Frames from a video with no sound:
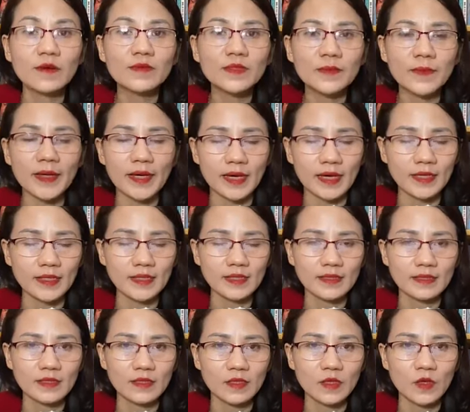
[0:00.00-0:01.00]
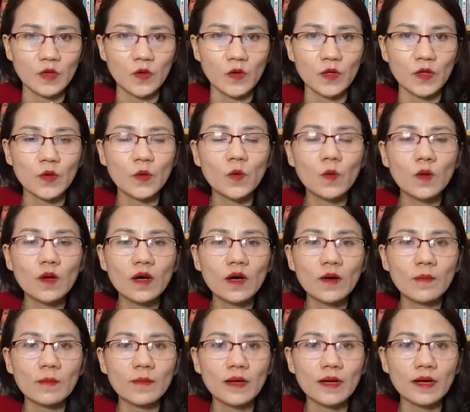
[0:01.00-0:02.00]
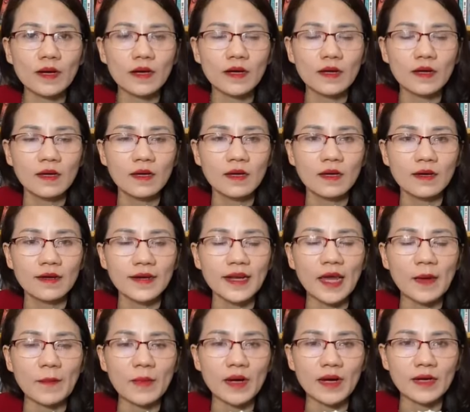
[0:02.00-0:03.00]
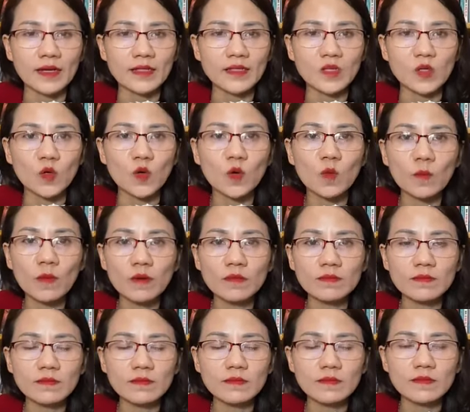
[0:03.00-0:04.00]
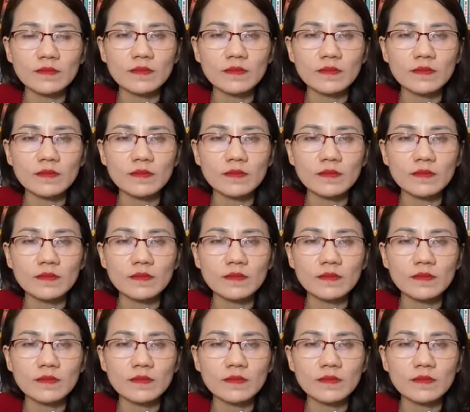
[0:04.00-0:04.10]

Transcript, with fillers: nó thơm như mẻ ấy. còn cái hũ cơm mà để mặc ấy thì nó cũng mốc